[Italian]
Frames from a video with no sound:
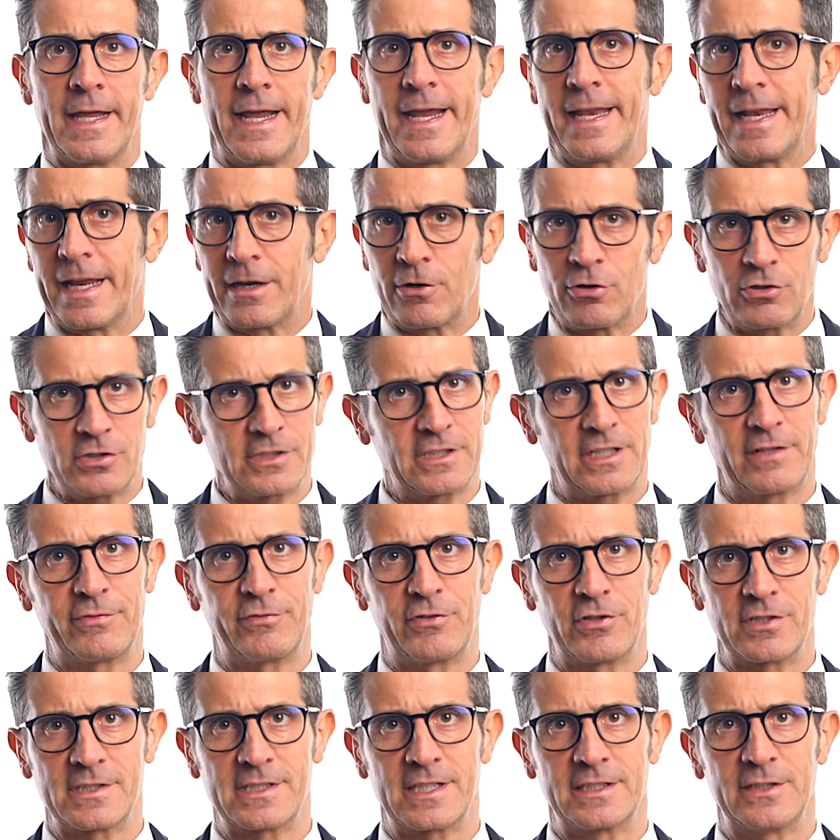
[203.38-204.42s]
e la nostra
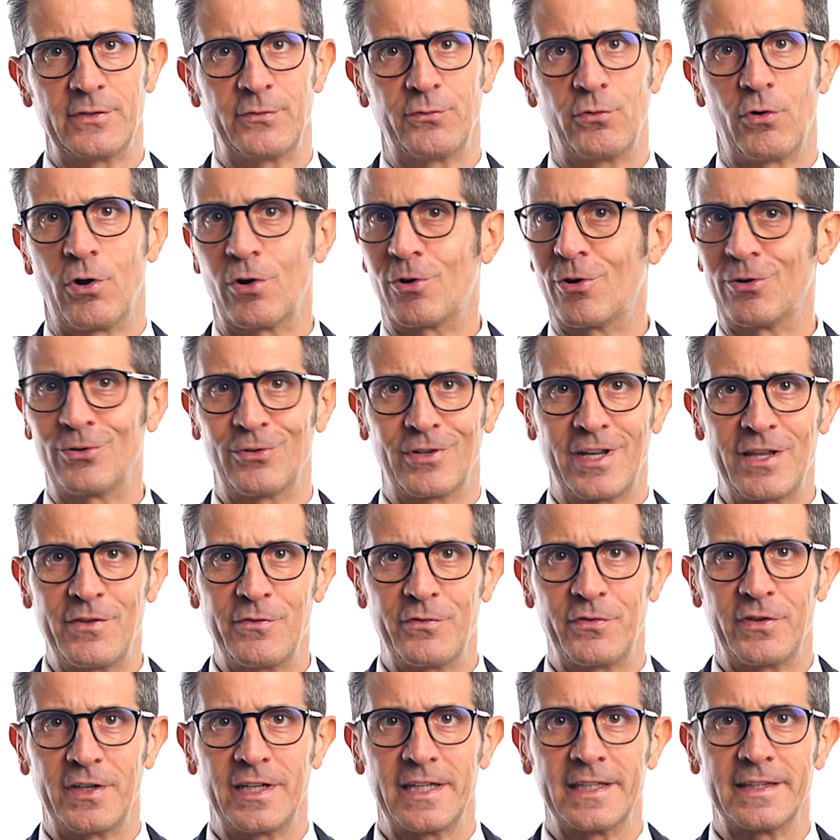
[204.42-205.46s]
forza di fuoco non è
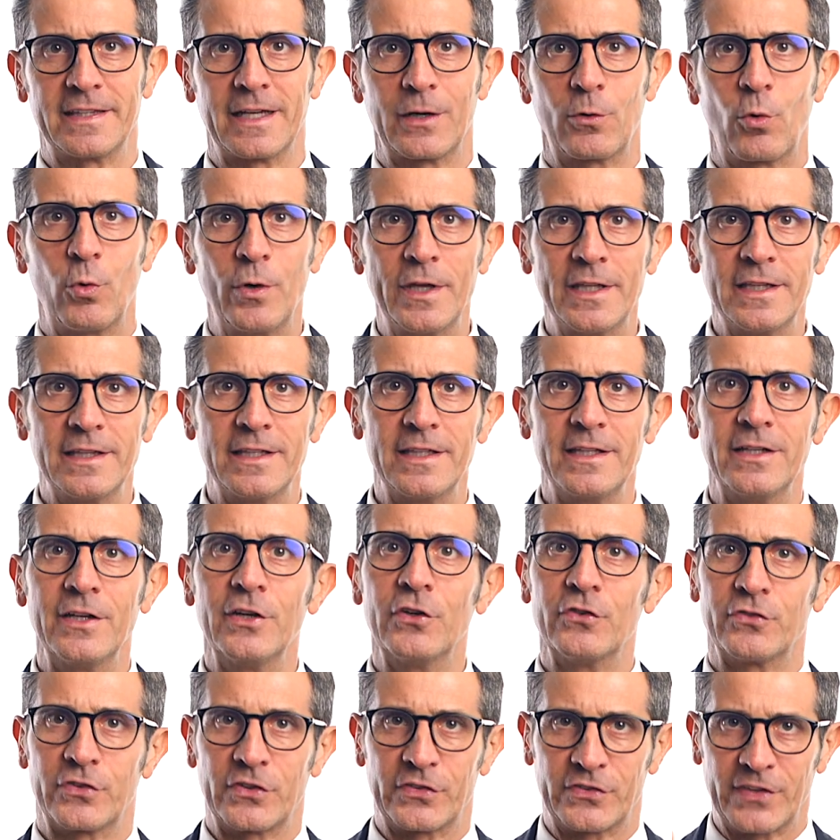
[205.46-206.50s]
infinita, quindi
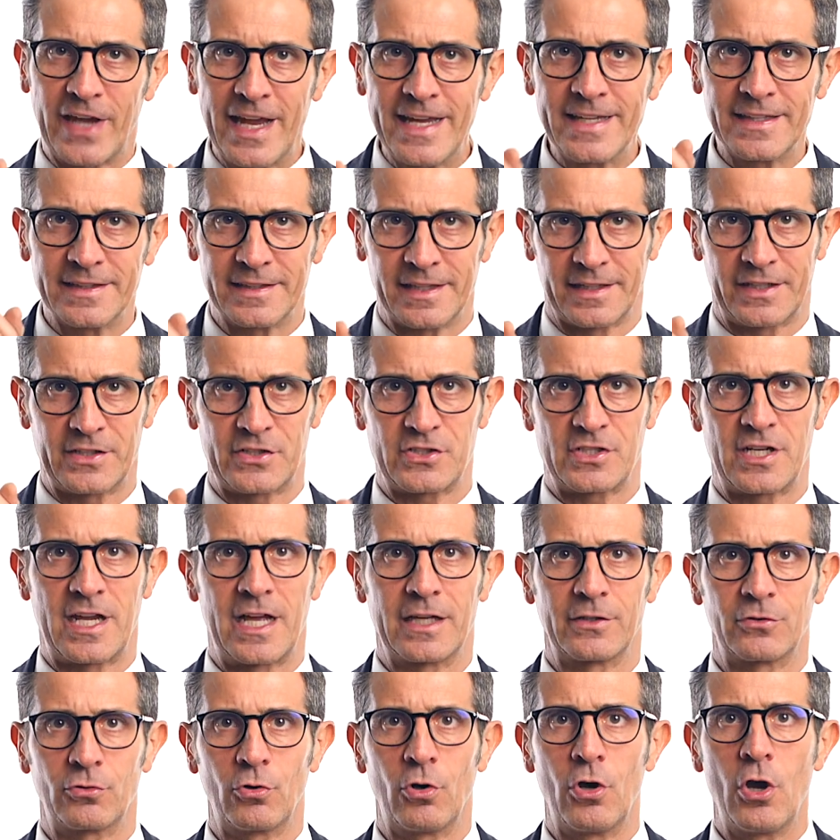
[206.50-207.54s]
se sei in
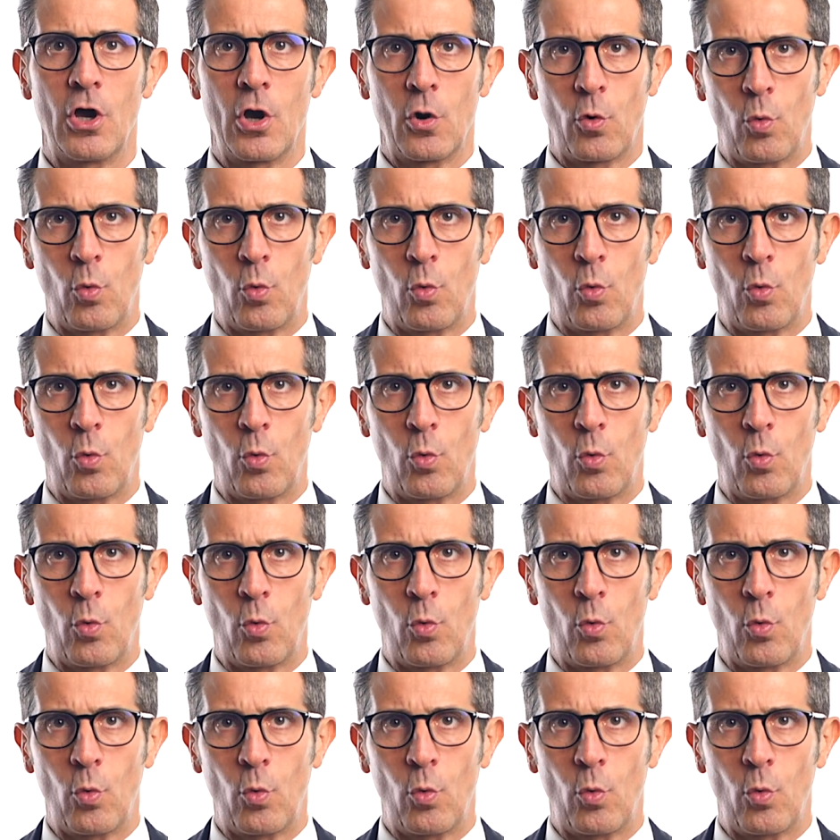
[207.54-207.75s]
interessato,